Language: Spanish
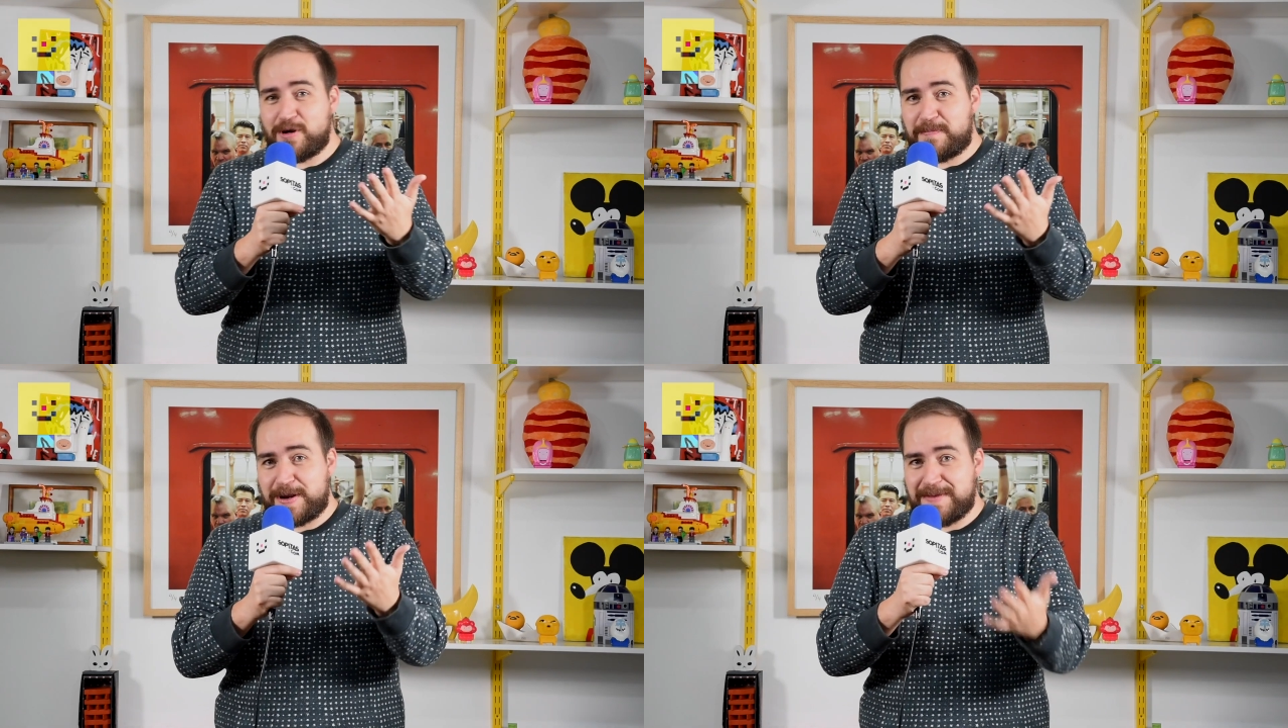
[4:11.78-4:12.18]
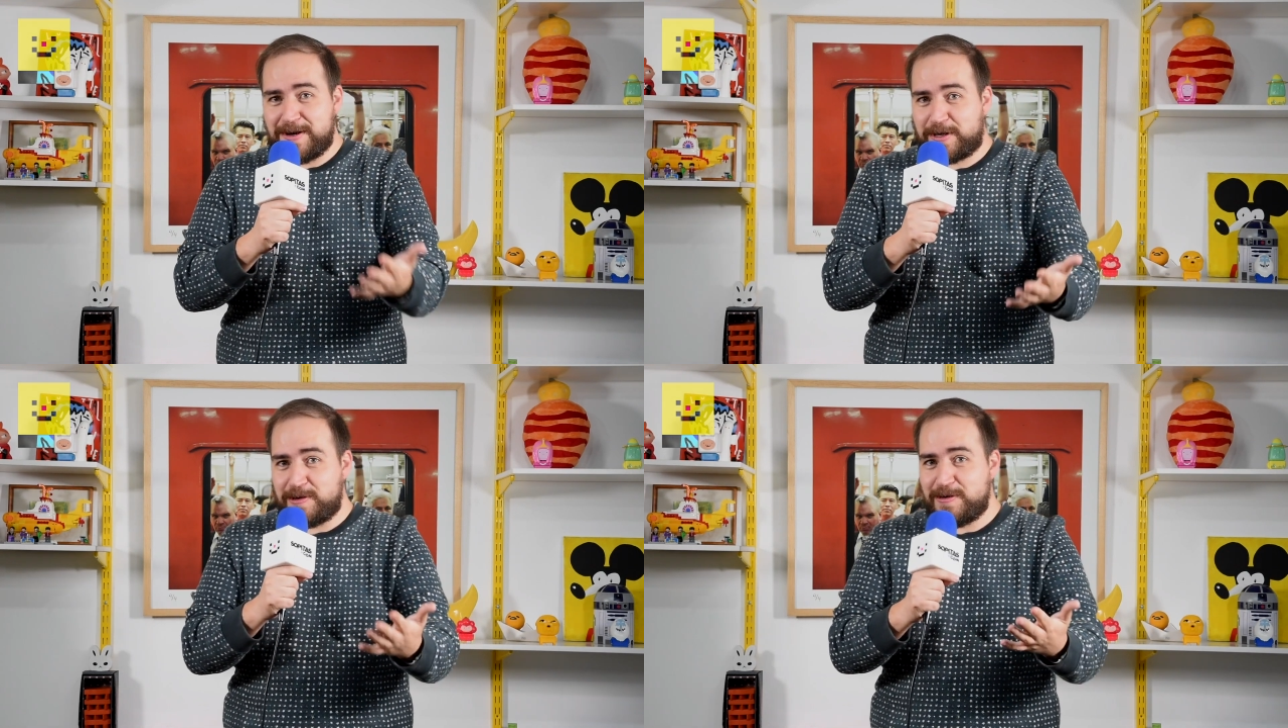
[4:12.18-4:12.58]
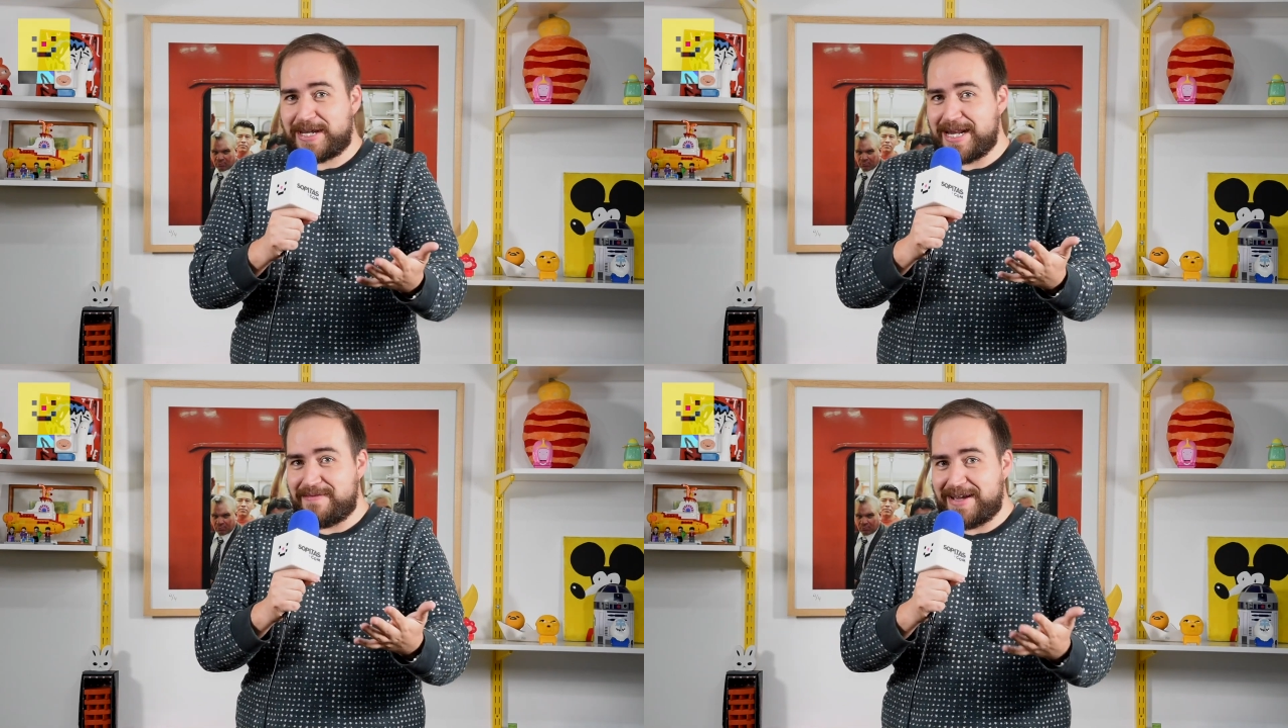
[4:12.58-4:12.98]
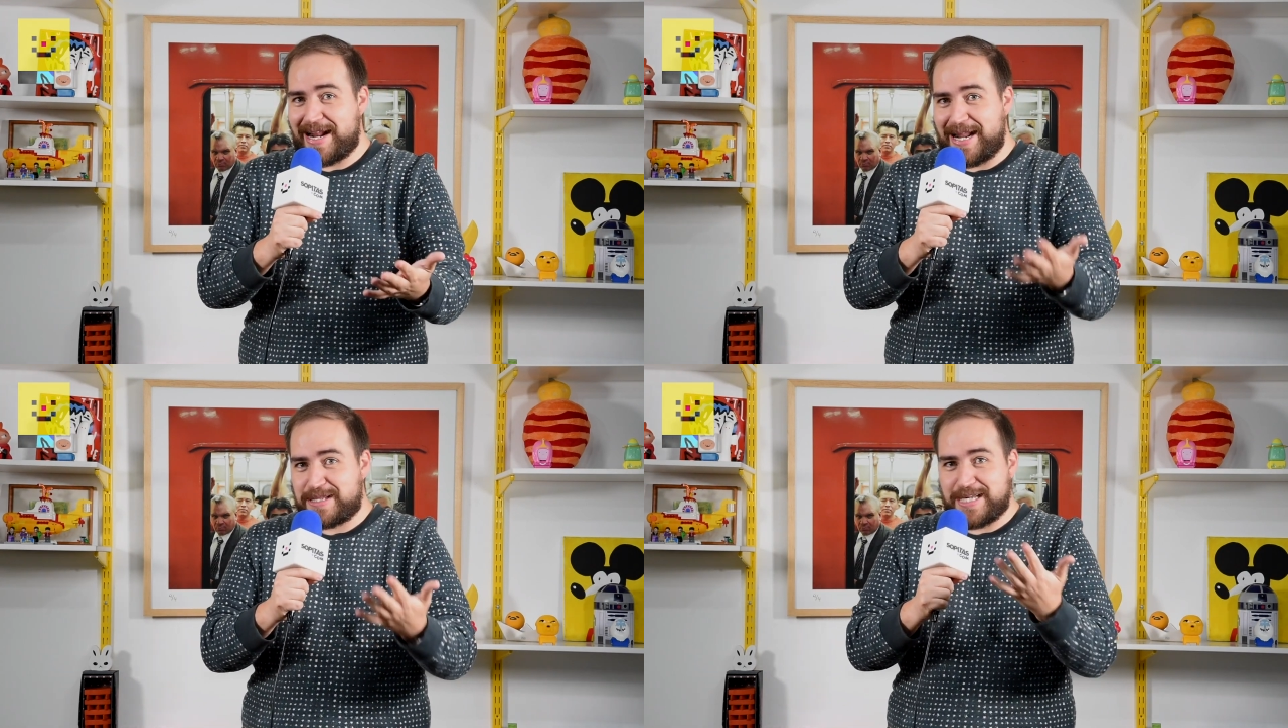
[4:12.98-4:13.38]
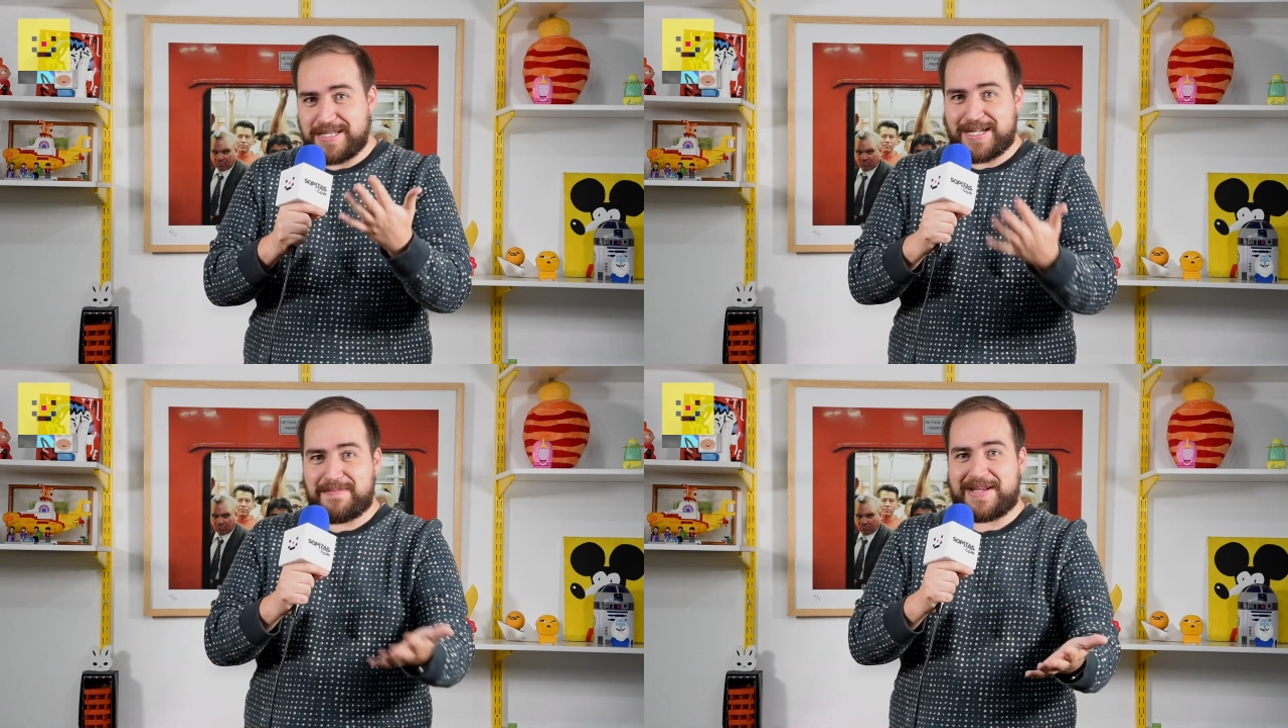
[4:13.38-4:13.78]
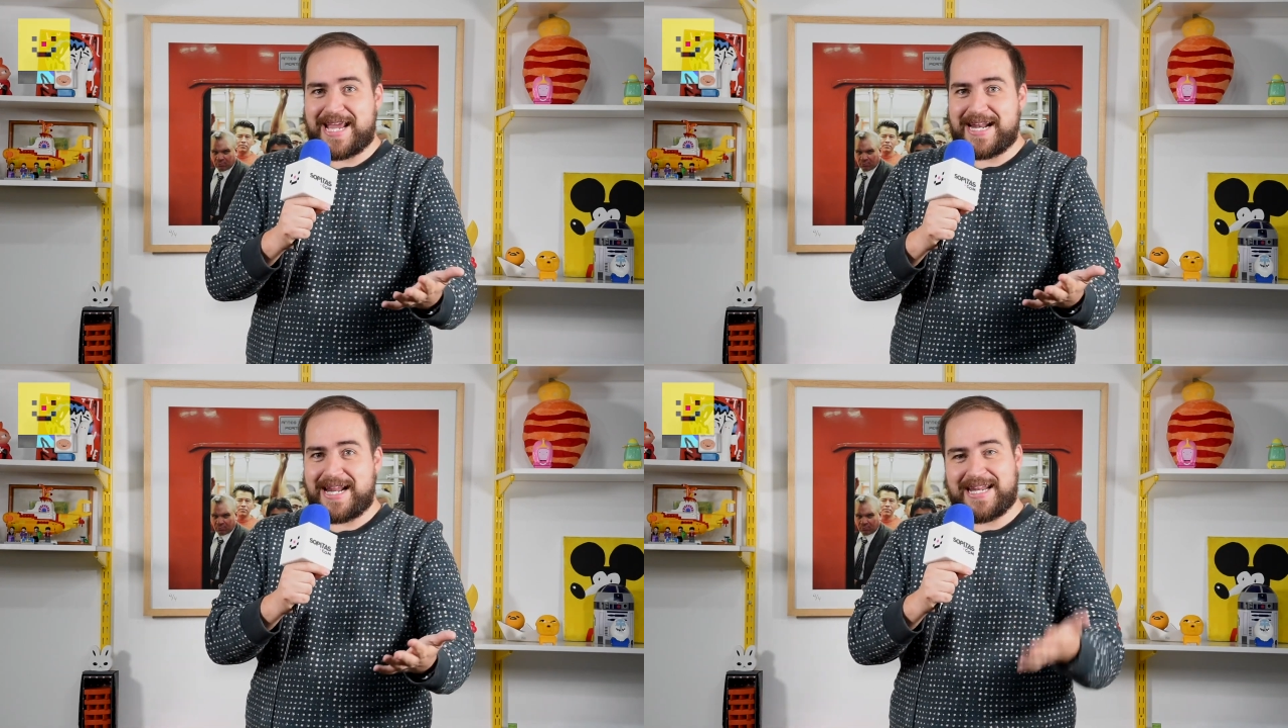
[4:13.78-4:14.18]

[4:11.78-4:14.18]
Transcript: es lo primero que uno quiere ver a las 6 de la mañana,